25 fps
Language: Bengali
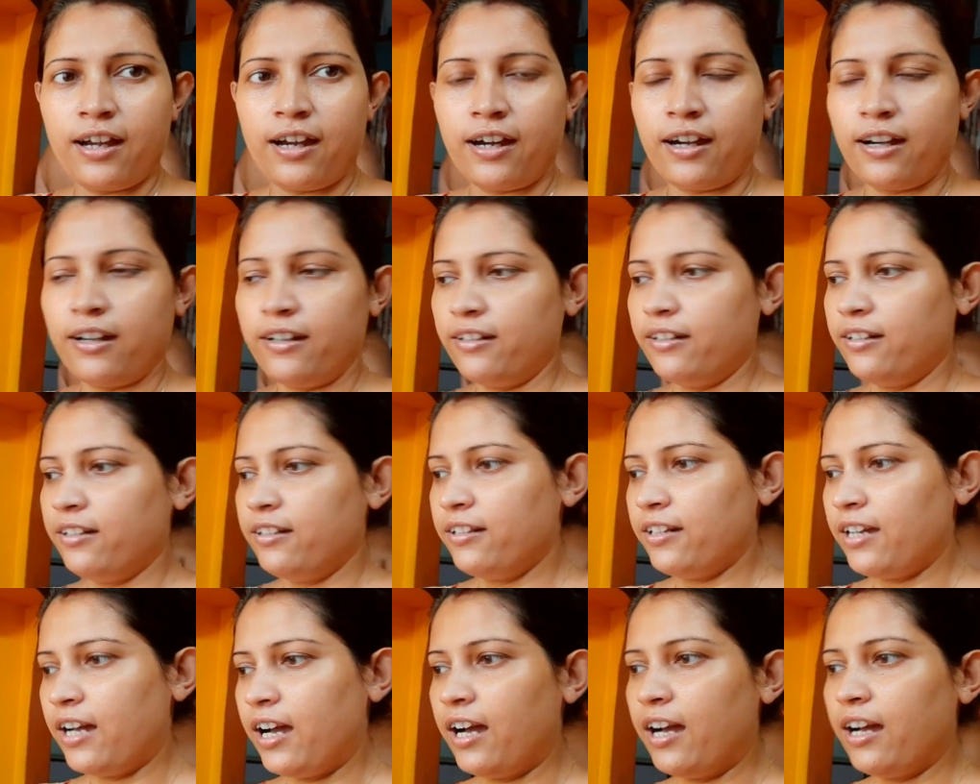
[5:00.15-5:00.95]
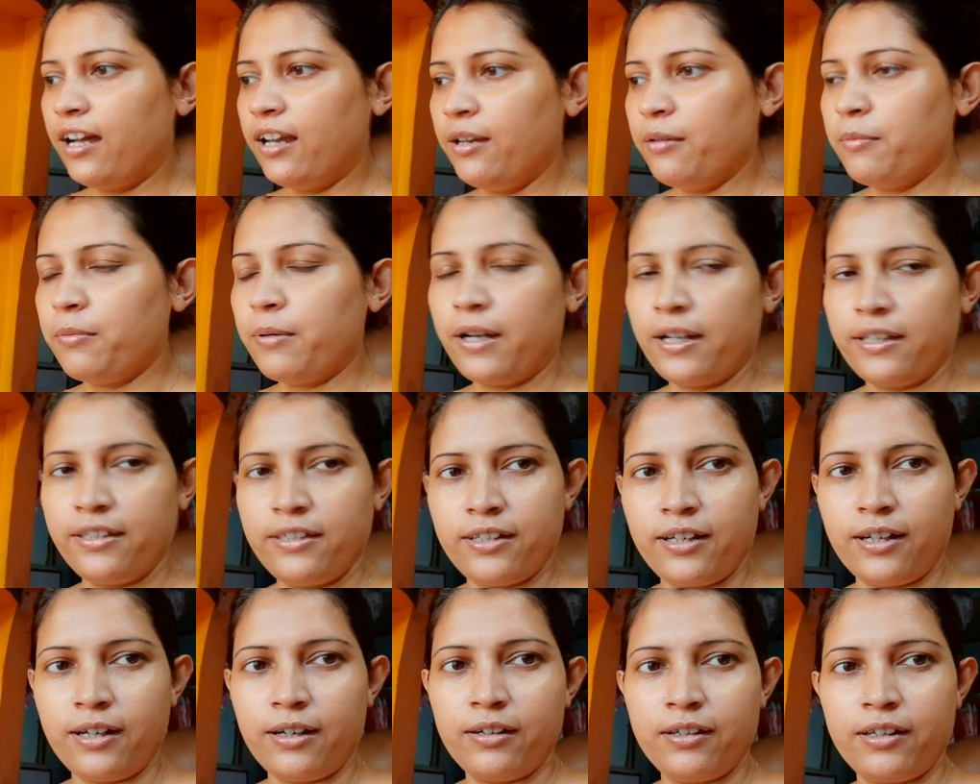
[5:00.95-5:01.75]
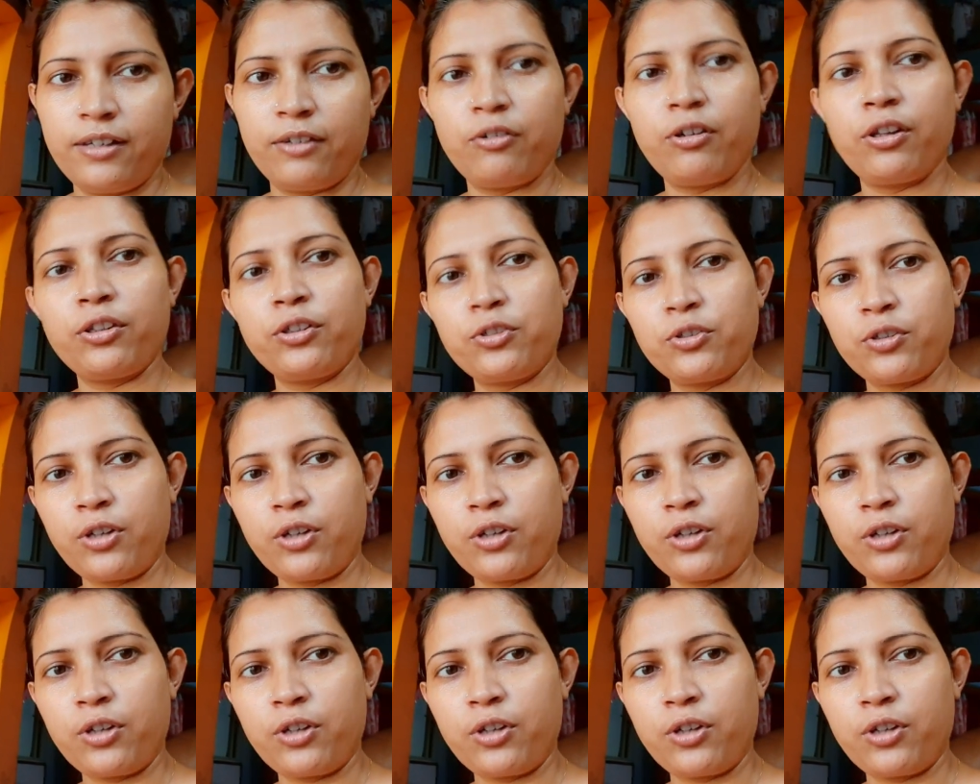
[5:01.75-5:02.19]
আর ডাল ভাজা এগুলো তো